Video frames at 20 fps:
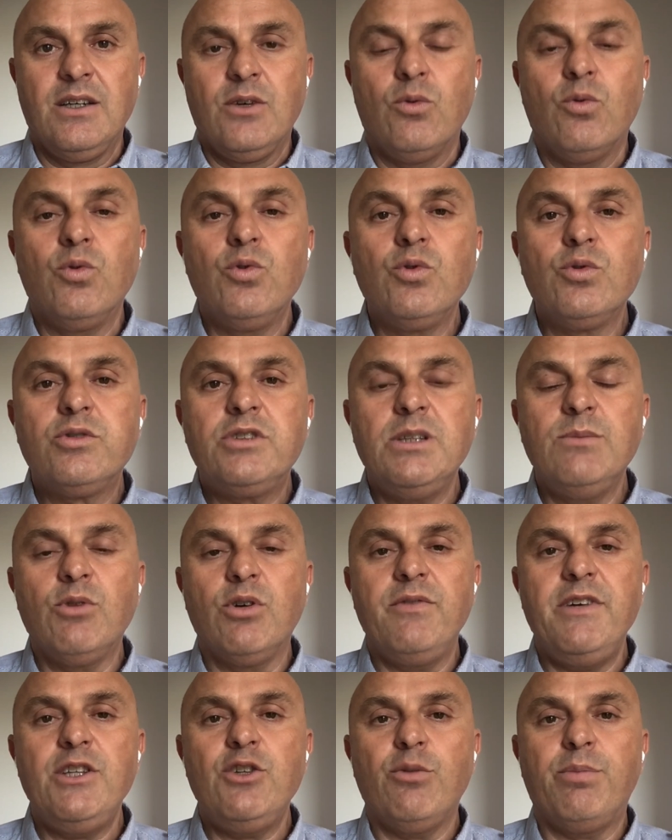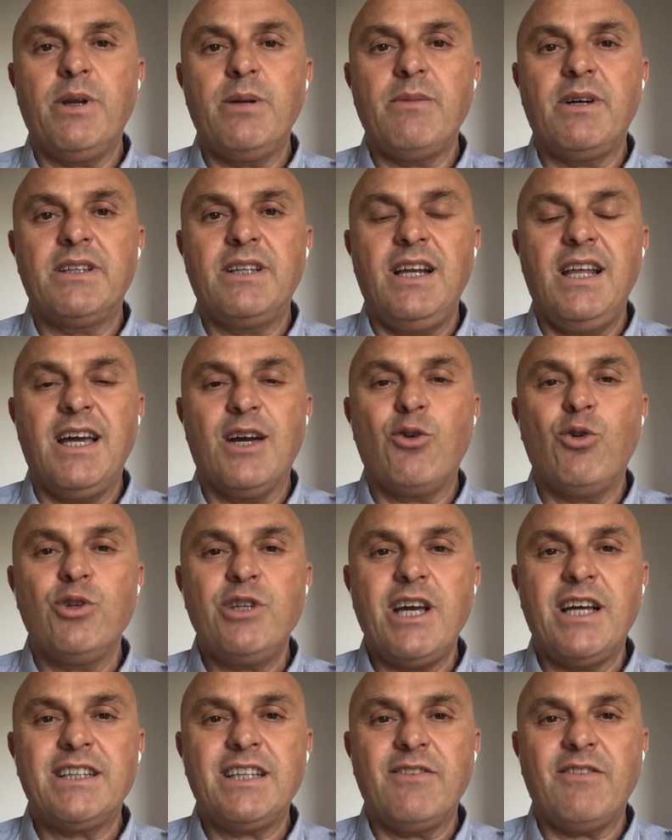Un ultimo video prima delle
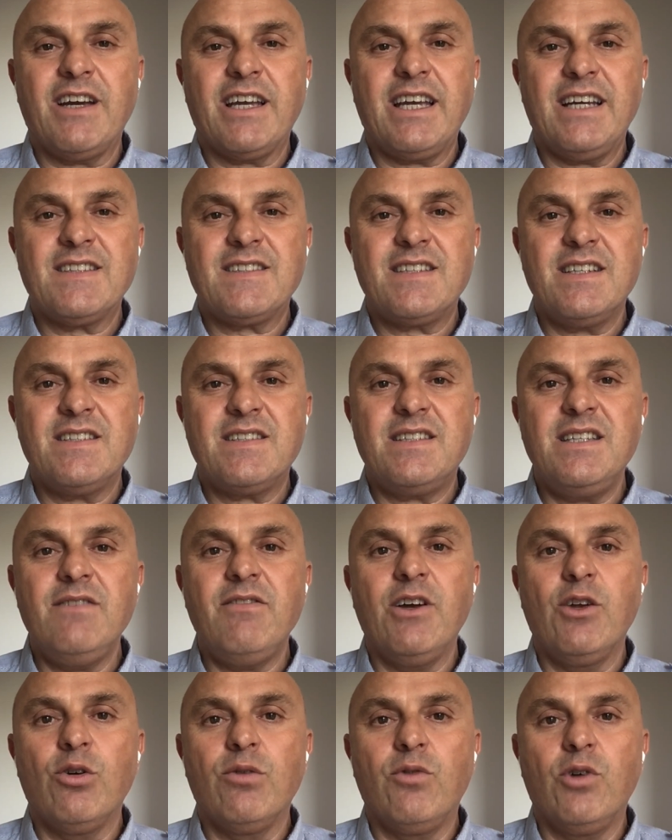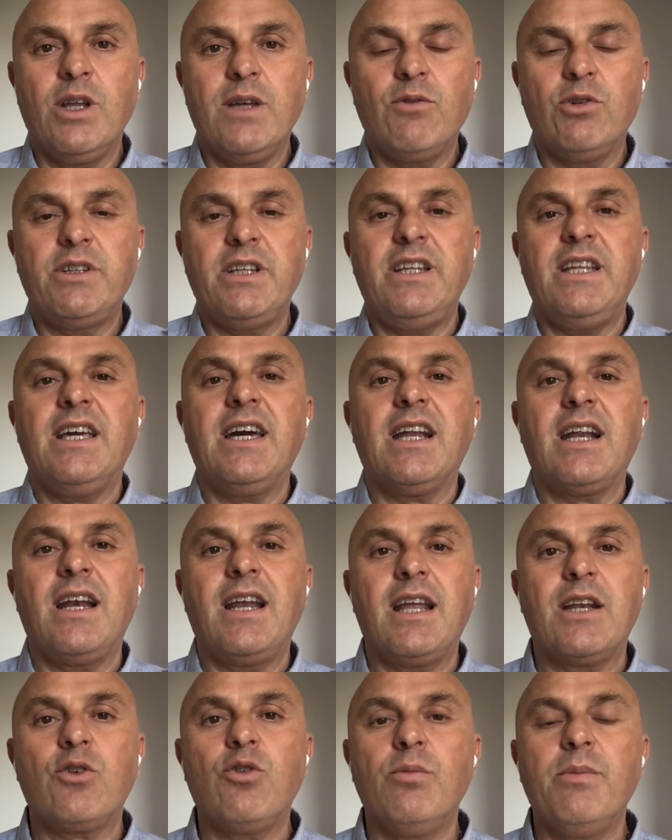agognate vacanze estive lo volevo dedicare
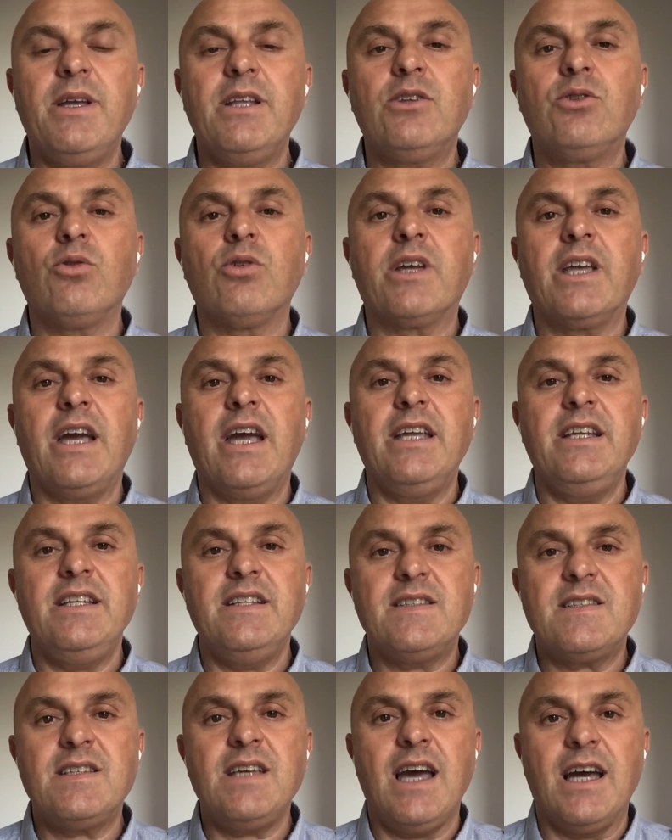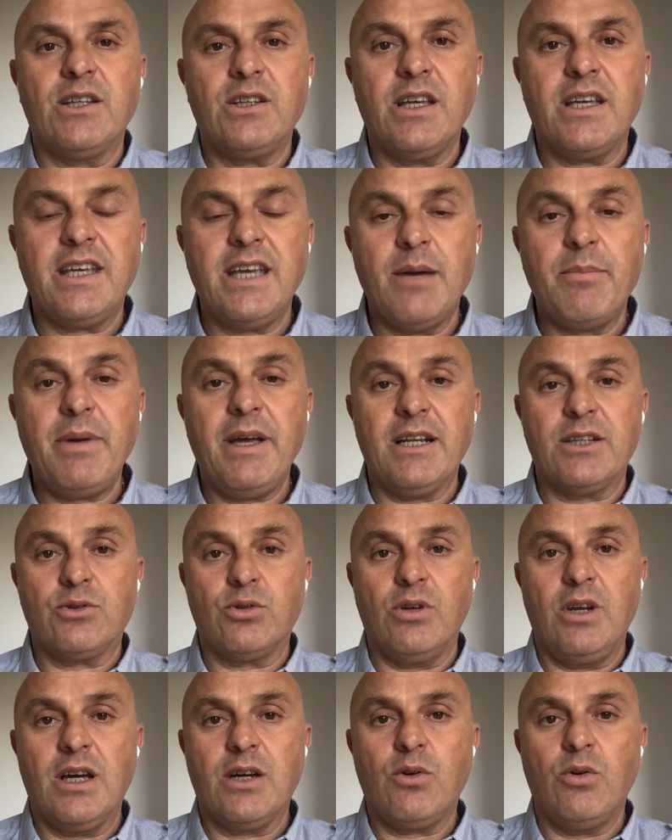all'argomento che ha iniziato e che ha
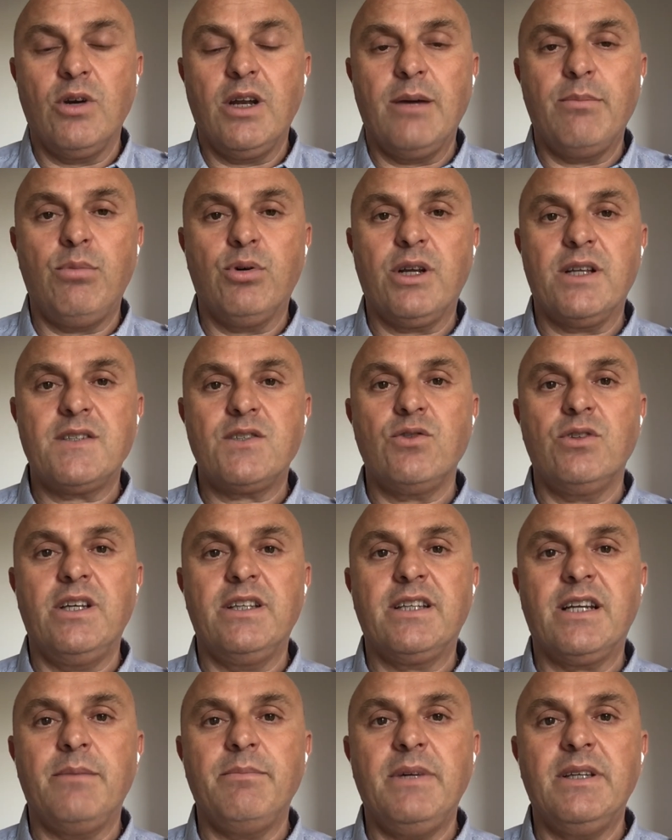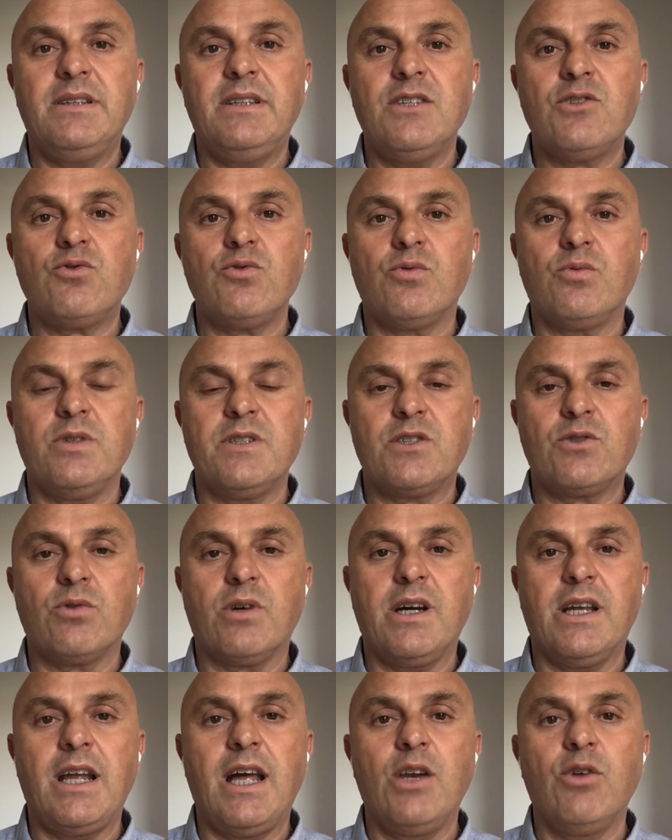aperto la collaborazione tra me e te su questo
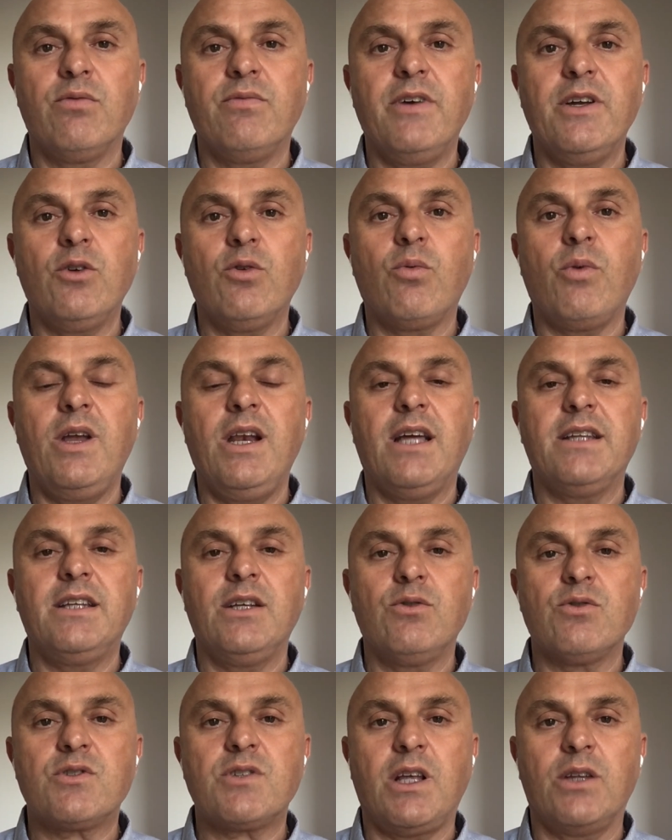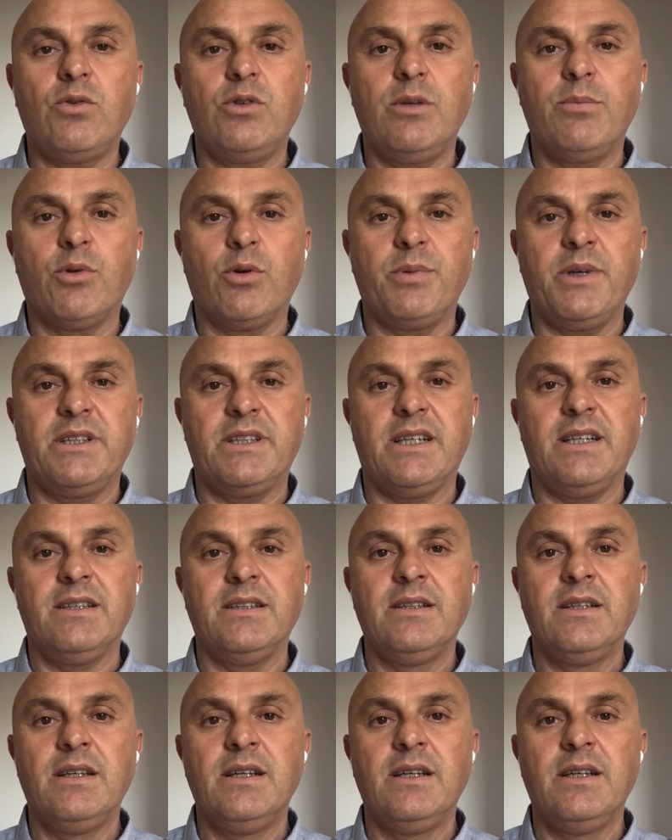canale, ovvero quella dello stadio di proprietà.